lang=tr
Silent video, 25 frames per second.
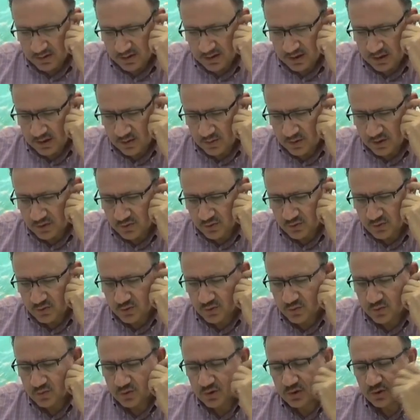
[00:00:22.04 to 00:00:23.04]
Cenab-ı Hak
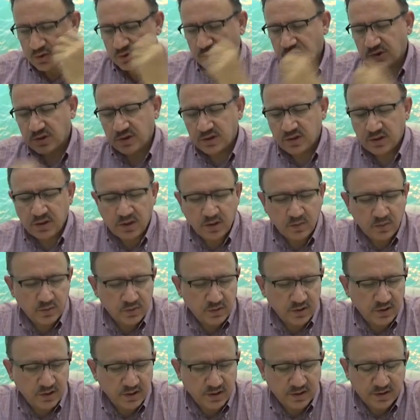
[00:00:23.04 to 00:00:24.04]
tuttuğumuz oruçları
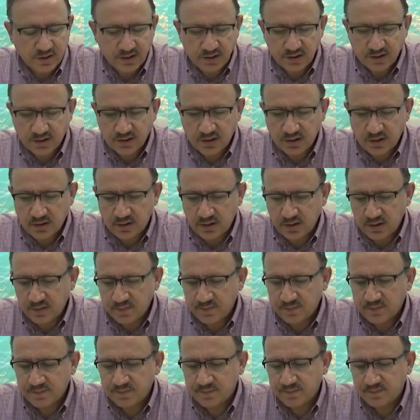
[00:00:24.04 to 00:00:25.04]
kabul eylesin inşallah.
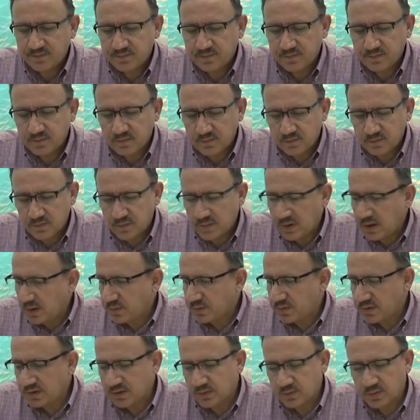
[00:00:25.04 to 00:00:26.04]

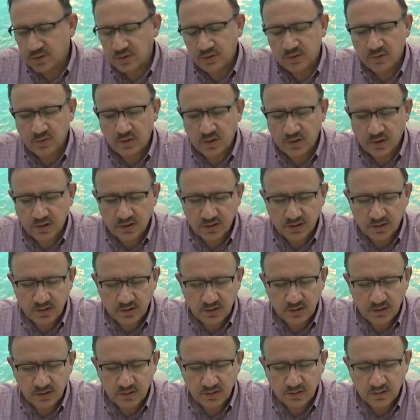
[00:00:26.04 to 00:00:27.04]
Yaptığımız
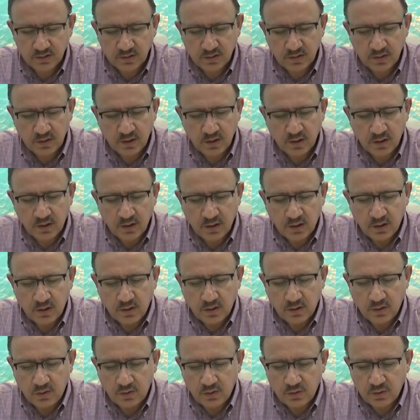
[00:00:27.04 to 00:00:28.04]
duaları,
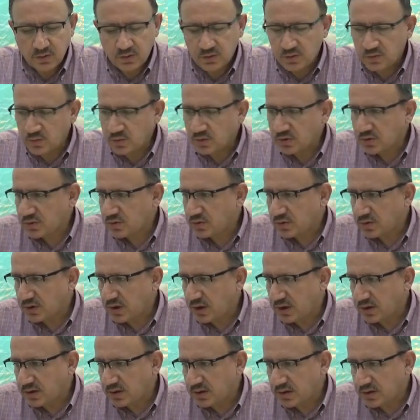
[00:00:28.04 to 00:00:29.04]
okuduğumuz
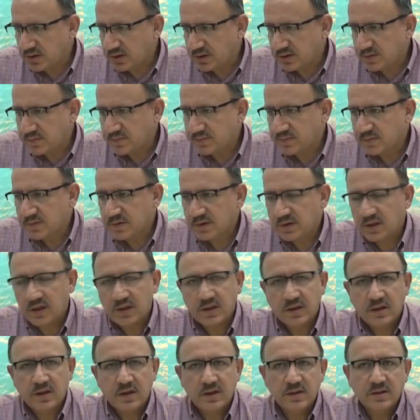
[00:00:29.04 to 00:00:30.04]
Kur'anları
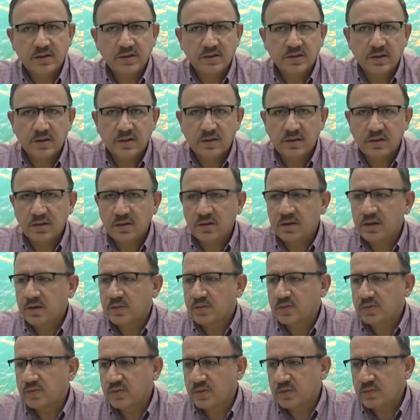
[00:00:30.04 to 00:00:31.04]
dergah-ı izzetinde
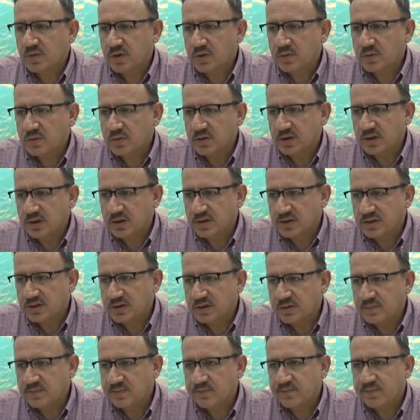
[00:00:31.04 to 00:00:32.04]
kabul ve makbul
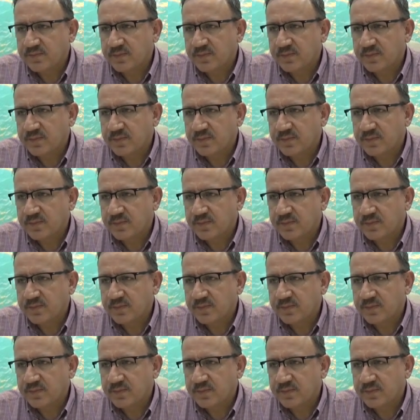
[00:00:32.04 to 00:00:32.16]
eylesin.